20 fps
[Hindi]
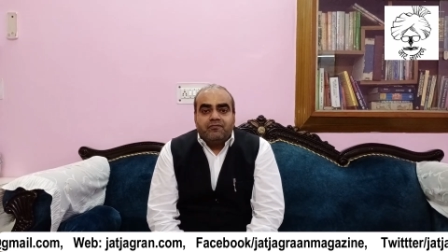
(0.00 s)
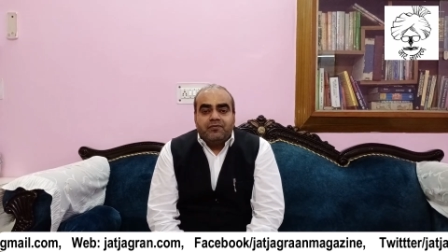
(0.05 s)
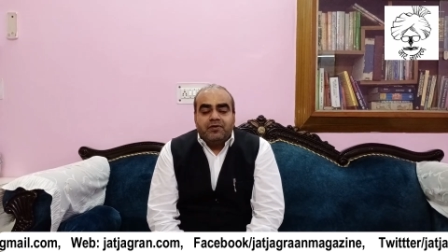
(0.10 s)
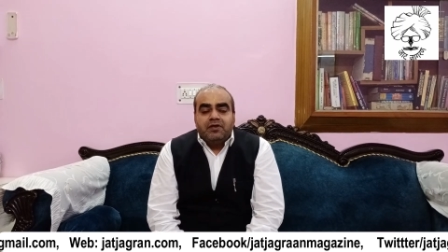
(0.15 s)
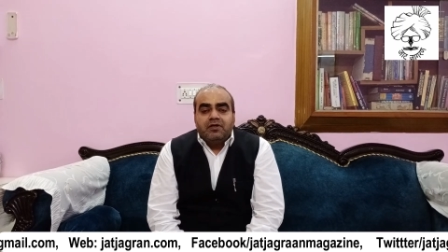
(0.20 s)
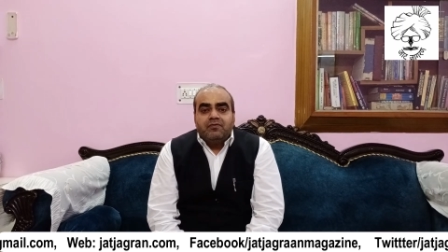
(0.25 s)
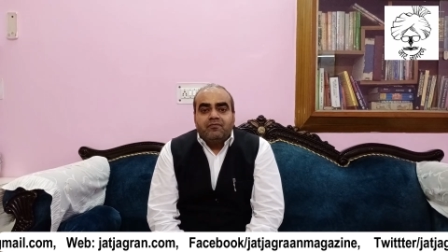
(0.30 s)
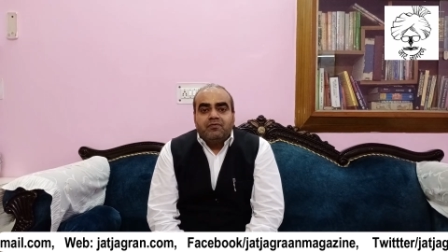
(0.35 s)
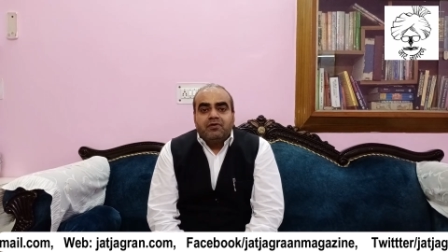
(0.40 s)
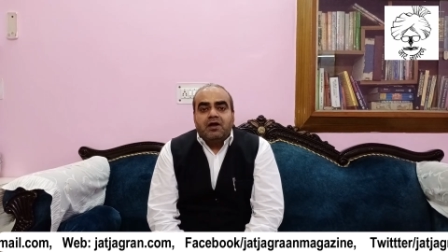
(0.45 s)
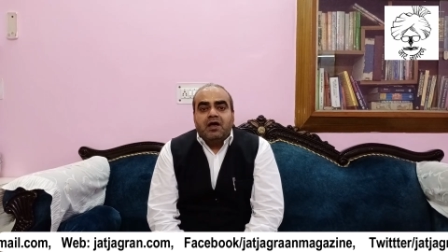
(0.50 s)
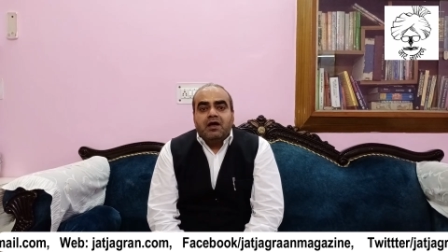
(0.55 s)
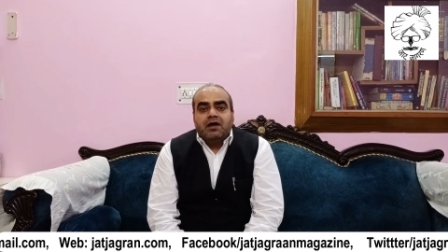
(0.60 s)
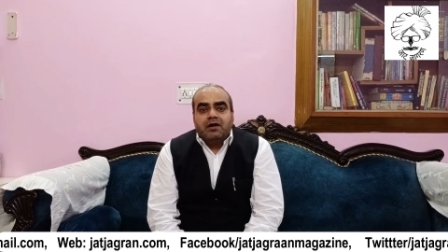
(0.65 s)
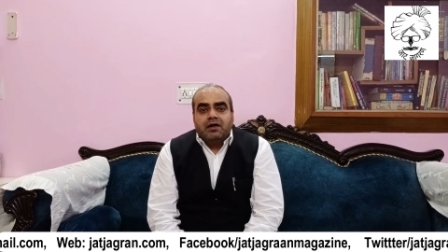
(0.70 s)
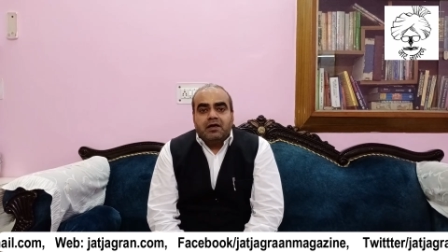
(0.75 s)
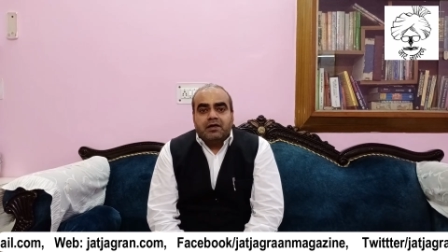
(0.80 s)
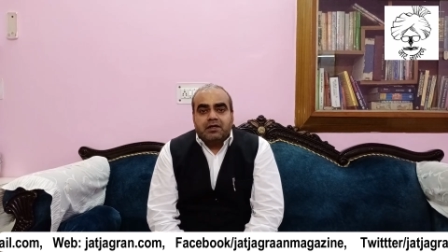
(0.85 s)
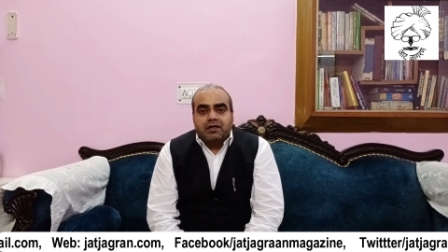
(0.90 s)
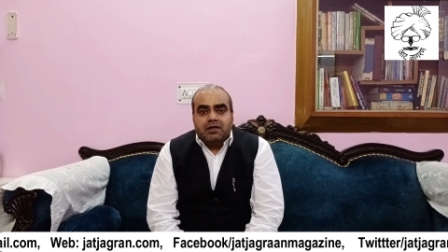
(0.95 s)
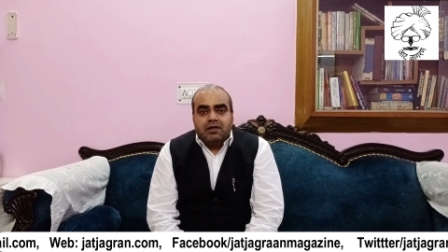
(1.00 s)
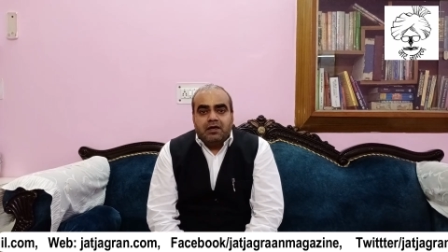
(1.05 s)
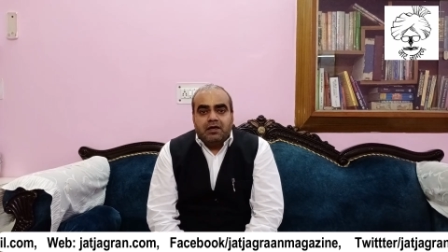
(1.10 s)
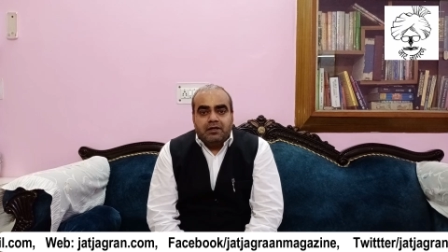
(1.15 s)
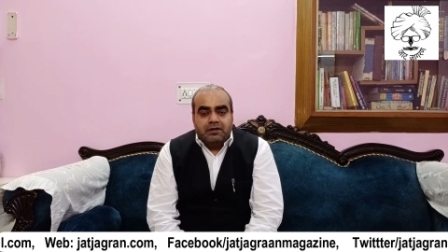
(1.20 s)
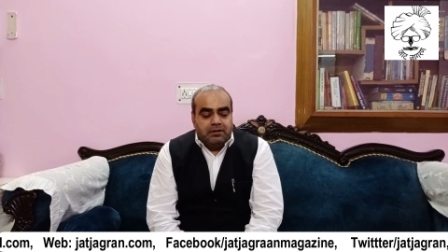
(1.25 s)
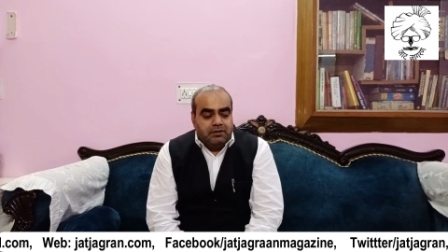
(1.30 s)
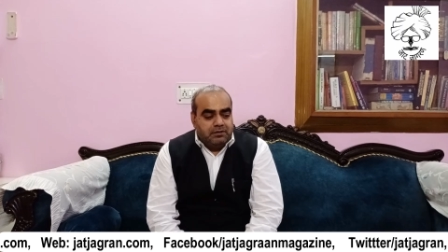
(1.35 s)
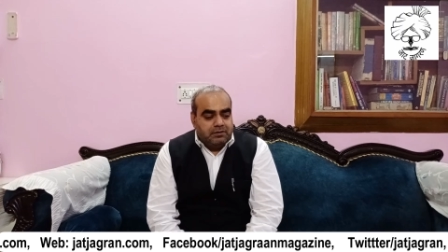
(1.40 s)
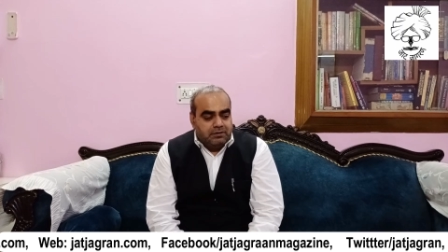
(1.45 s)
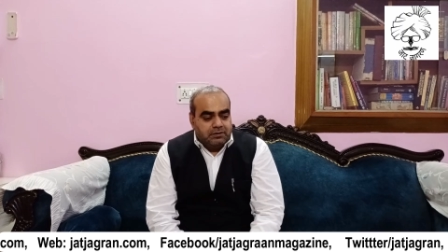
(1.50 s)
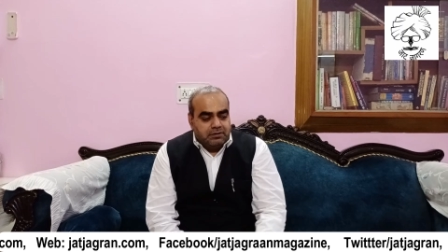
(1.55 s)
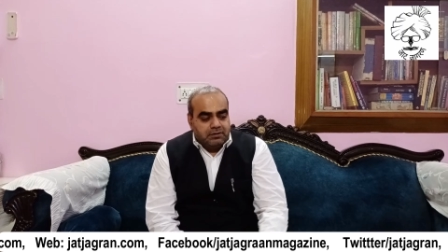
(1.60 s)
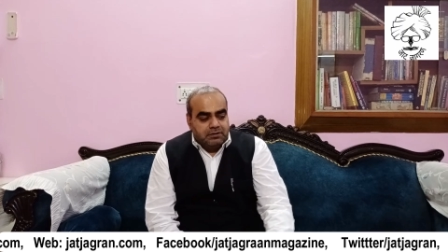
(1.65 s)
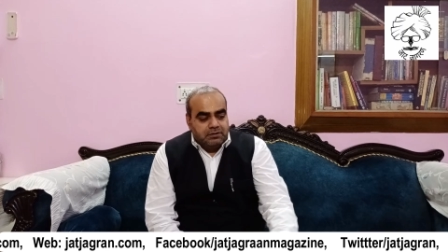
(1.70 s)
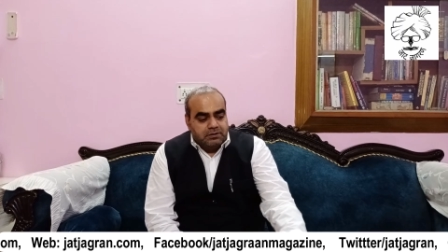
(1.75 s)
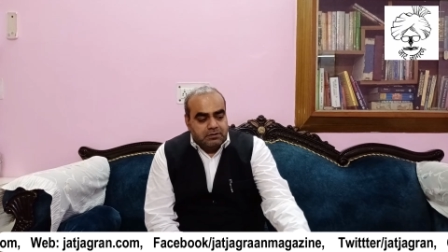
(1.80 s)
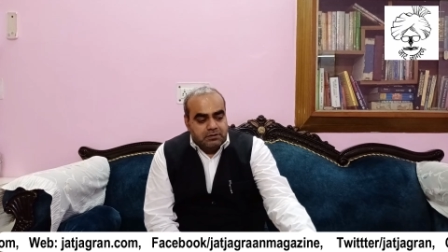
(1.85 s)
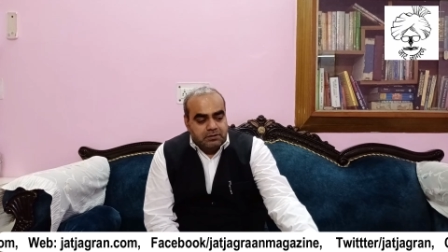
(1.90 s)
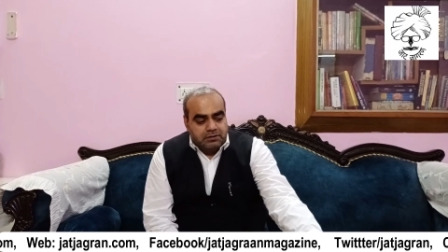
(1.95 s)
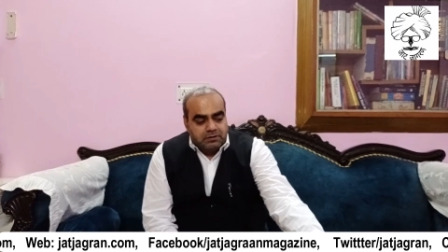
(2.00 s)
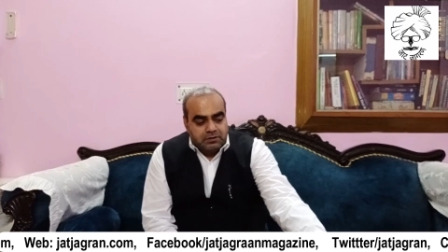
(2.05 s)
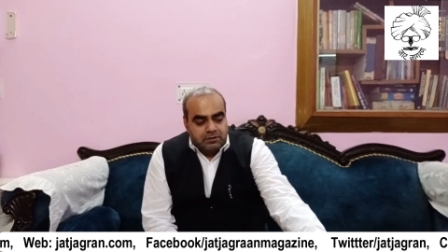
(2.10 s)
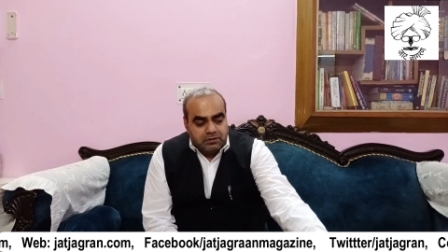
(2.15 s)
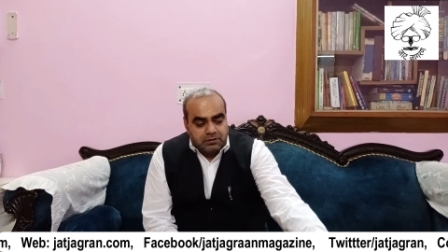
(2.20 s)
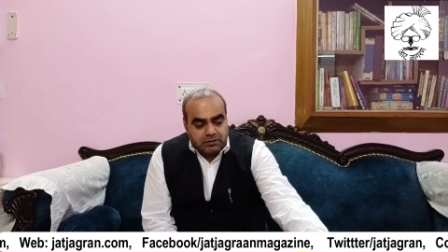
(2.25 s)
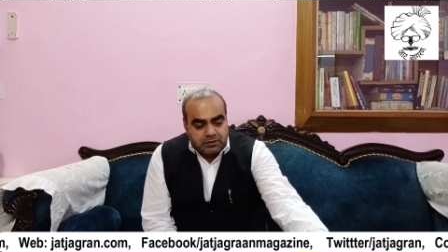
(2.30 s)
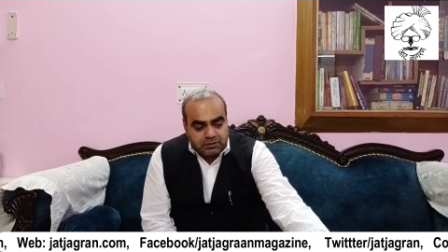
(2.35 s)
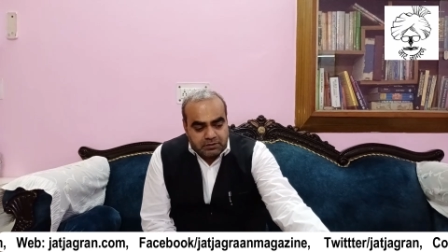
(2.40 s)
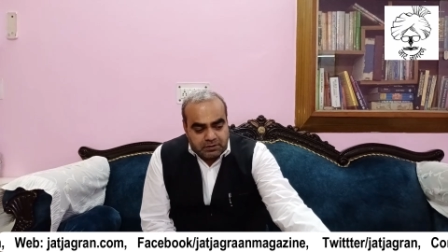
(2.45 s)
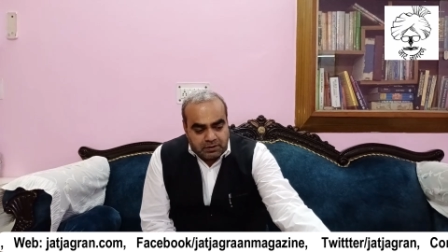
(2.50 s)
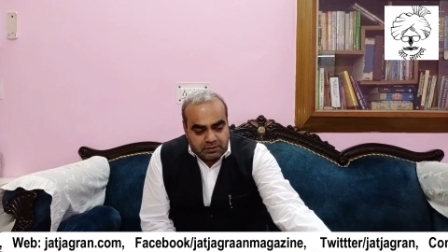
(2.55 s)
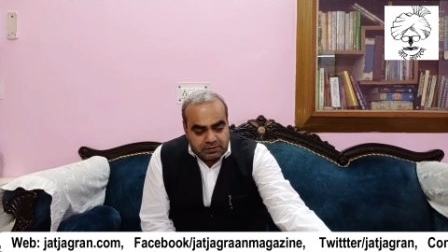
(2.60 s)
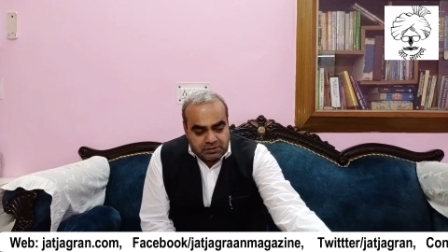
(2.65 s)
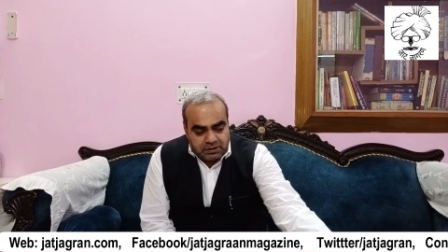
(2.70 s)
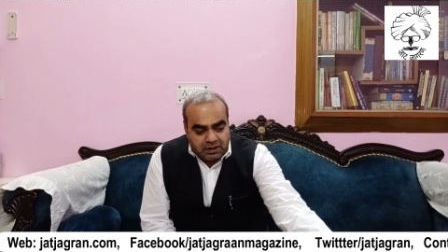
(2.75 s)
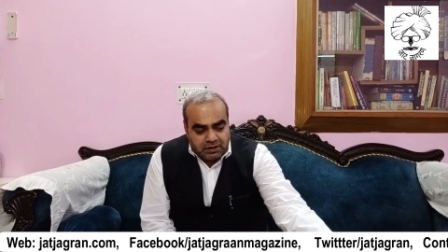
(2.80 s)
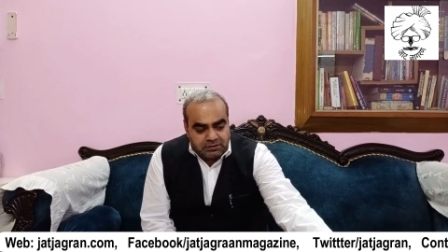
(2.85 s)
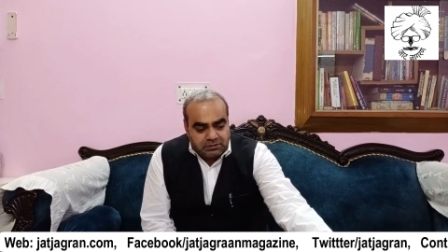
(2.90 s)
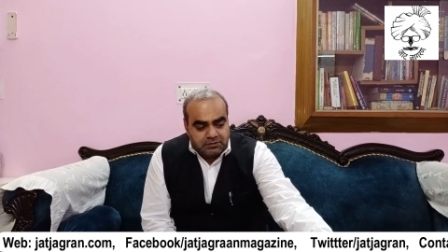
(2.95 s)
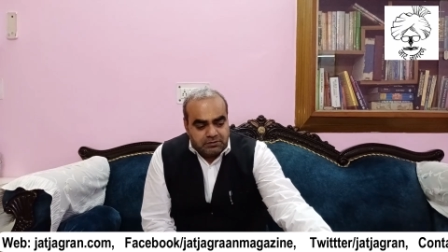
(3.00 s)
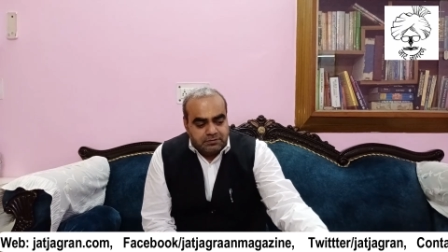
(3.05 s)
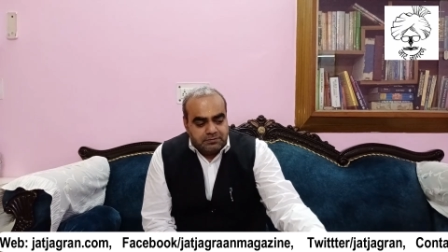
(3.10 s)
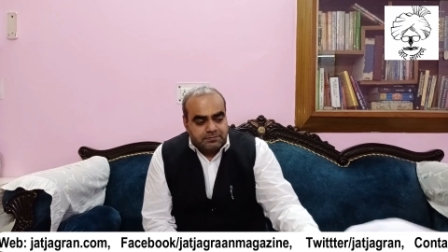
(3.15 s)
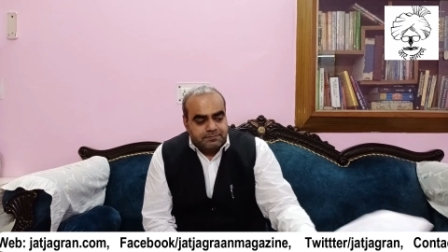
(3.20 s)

वीर वीरांगना की कहानी के साथ